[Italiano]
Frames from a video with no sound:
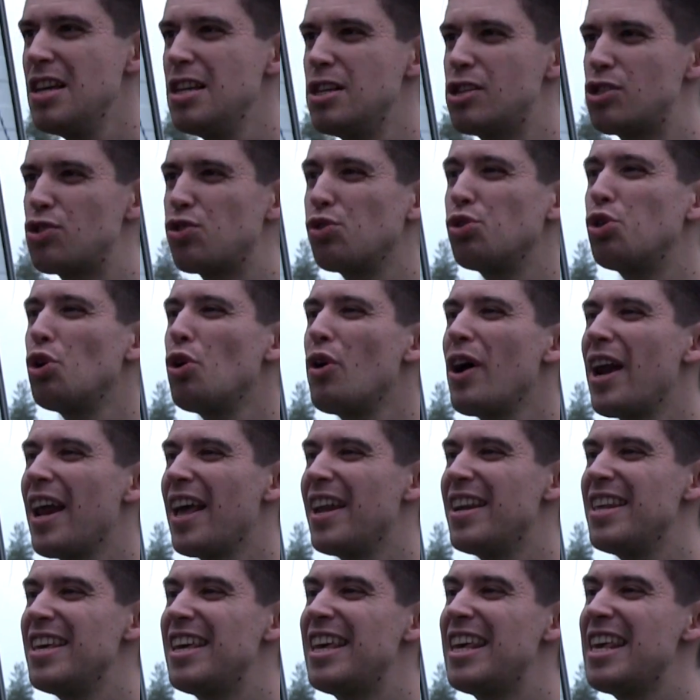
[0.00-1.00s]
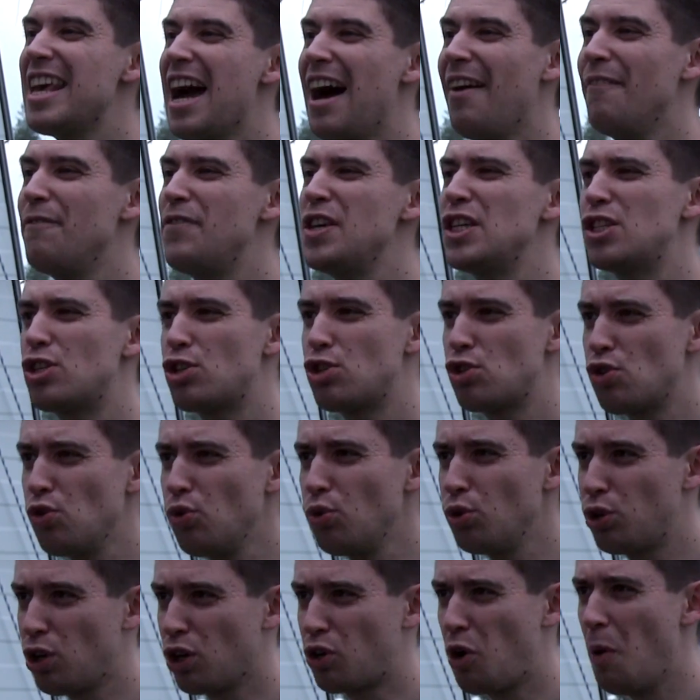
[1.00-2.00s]
il sudore di chi ha
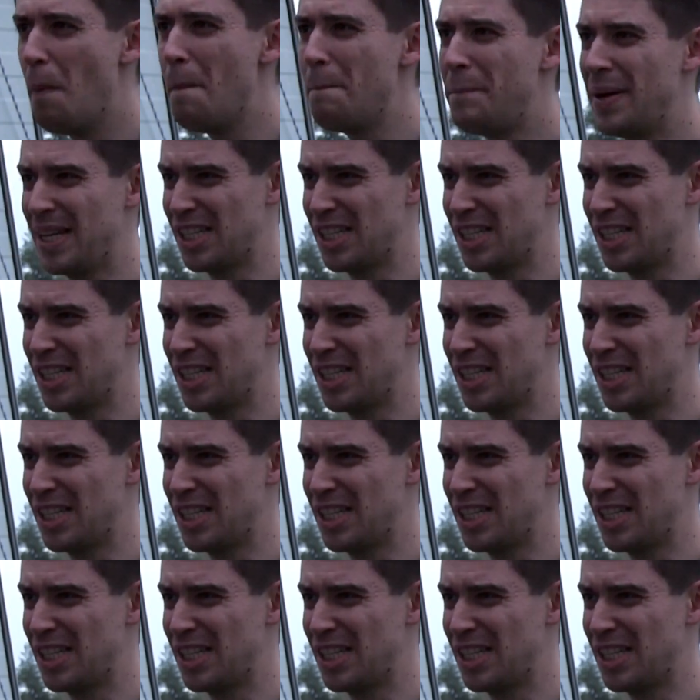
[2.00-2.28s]
vissuto con